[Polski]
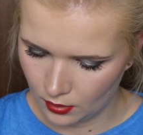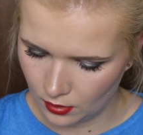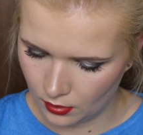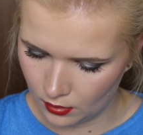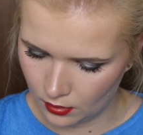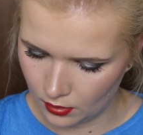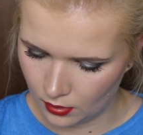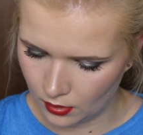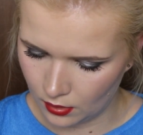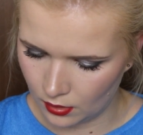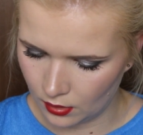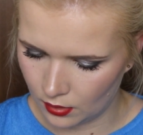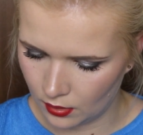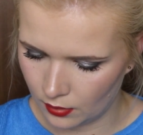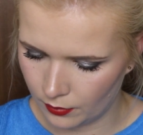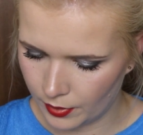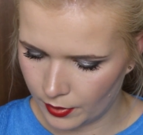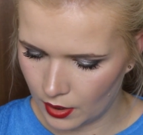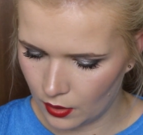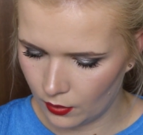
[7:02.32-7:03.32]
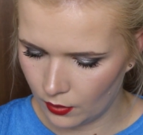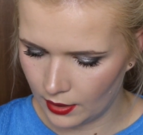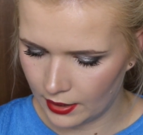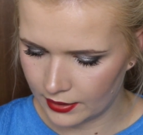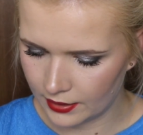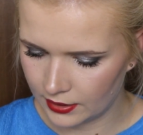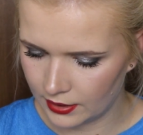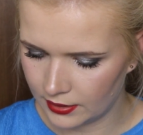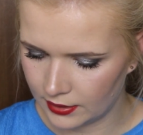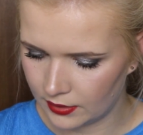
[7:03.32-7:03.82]
e, Brow
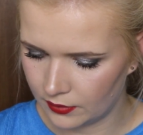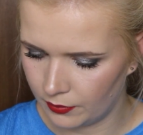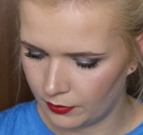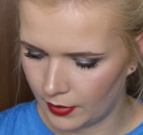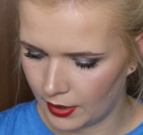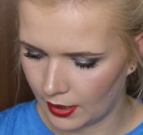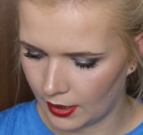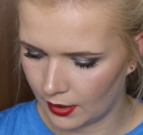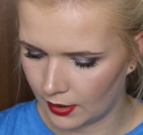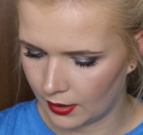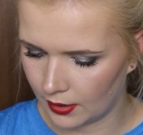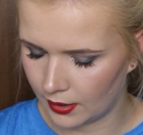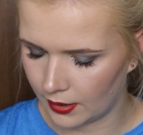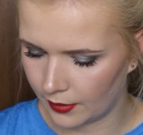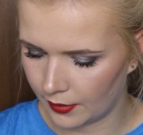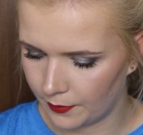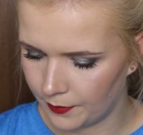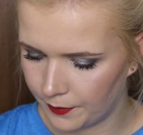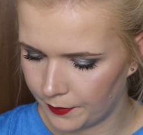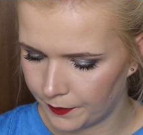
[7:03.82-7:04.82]
Artist Maker.